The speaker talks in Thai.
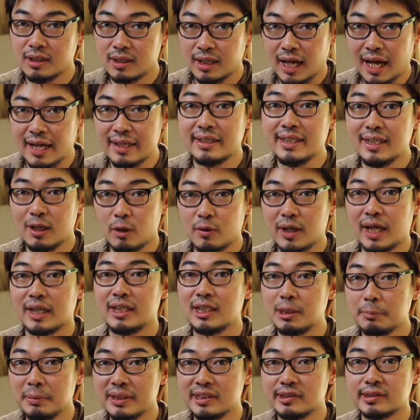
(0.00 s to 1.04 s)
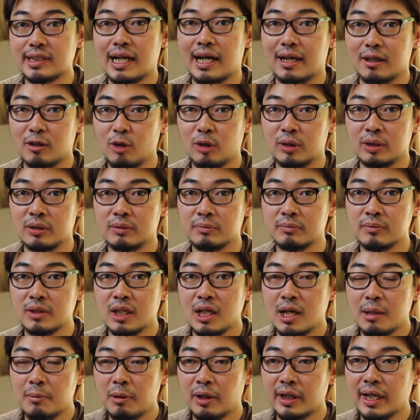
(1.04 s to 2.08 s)
อันเดียวกันที่เป็นสากล
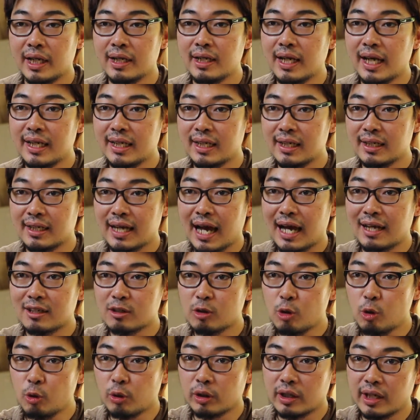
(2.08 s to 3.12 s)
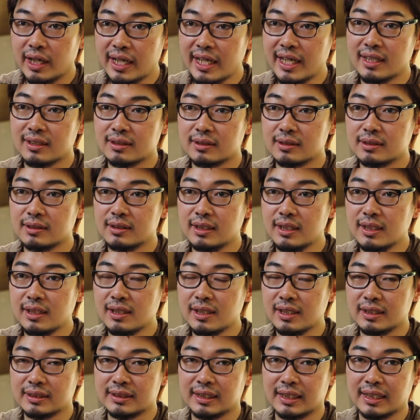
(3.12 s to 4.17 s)
เพราะฉะนั้นไอ้การขูดรีดที่
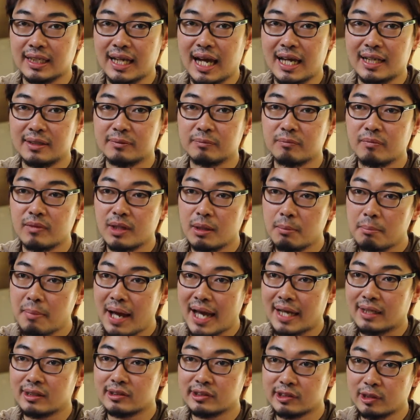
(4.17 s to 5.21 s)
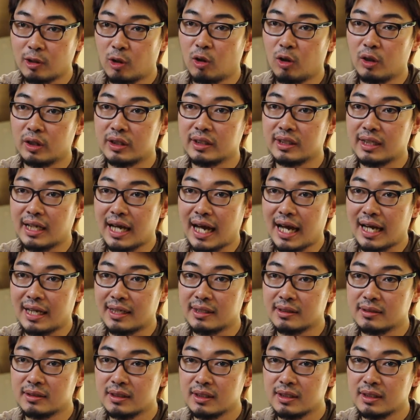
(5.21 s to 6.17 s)
เกิดจากการแบ่งโซนการ